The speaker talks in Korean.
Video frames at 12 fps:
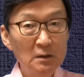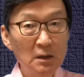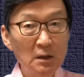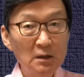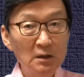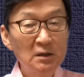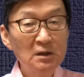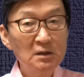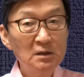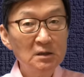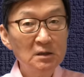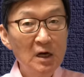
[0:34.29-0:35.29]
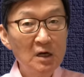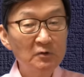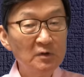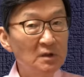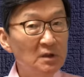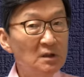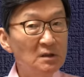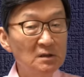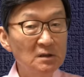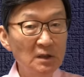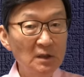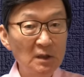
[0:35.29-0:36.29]
1등하고 어,
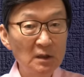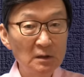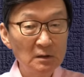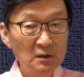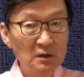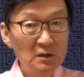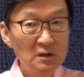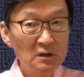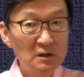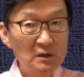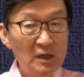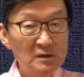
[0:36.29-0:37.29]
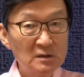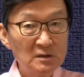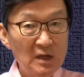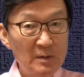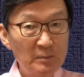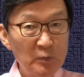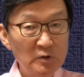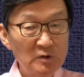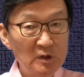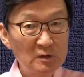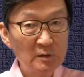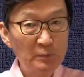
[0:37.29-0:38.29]
2등이 2 내지
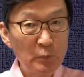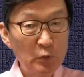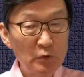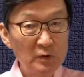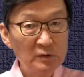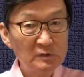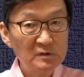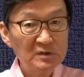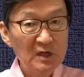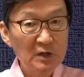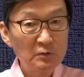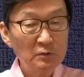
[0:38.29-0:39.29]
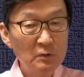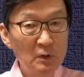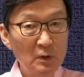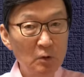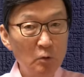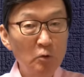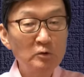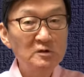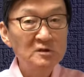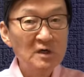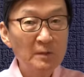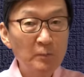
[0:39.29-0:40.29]
3%포인트 차로
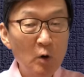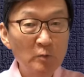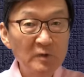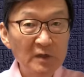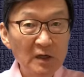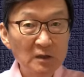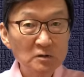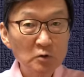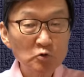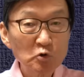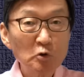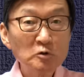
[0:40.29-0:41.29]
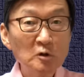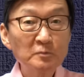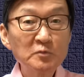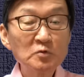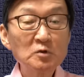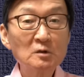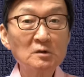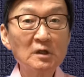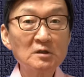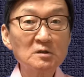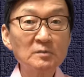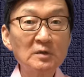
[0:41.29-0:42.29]
5차 범위 내에서 초접전을
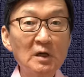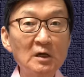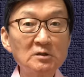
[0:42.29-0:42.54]
했습니다.